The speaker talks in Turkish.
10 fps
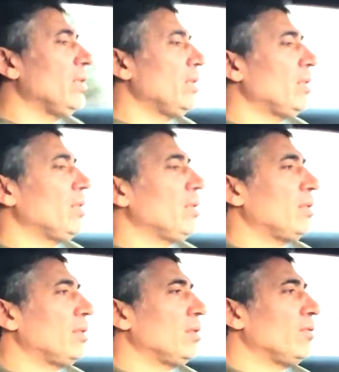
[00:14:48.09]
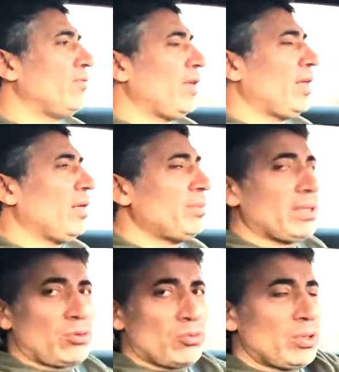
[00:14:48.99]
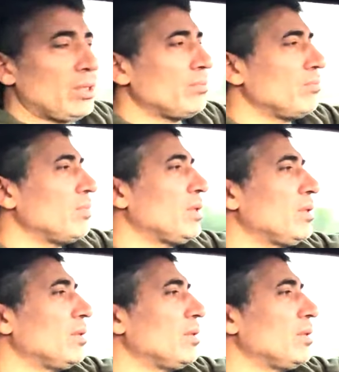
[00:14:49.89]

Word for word: e, fena bir kullanım e,